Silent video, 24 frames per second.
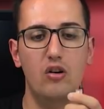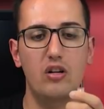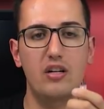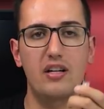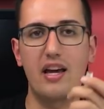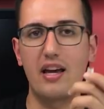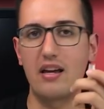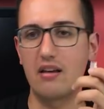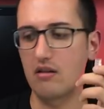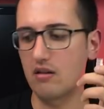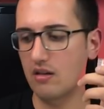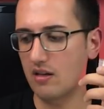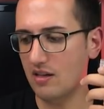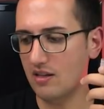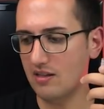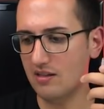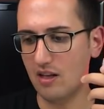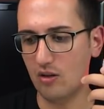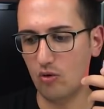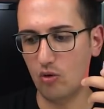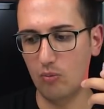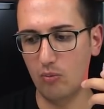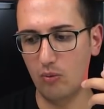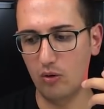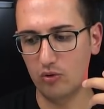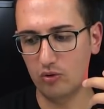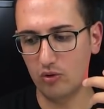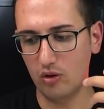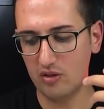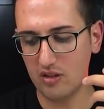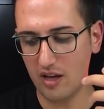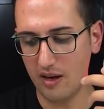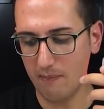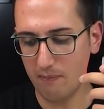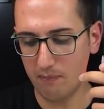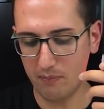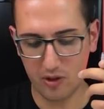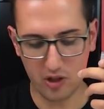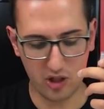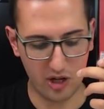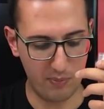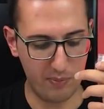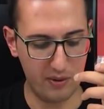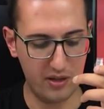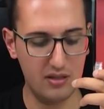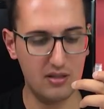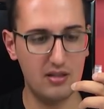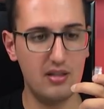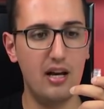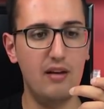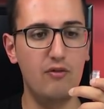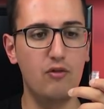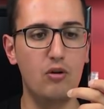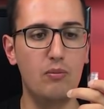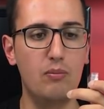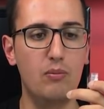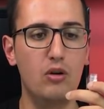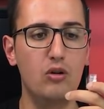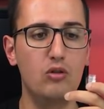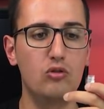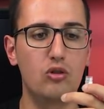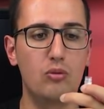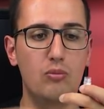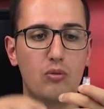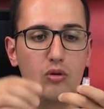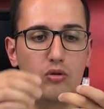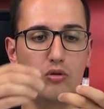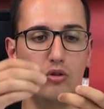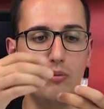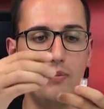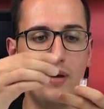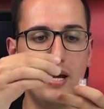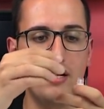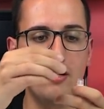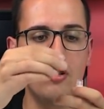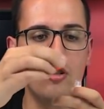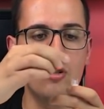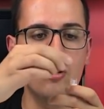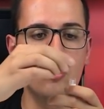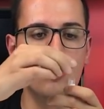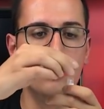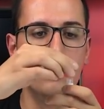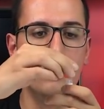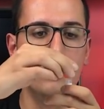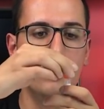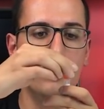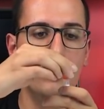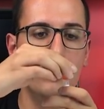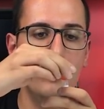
Ok, è stato molto semplice, pensavo molto molto peggio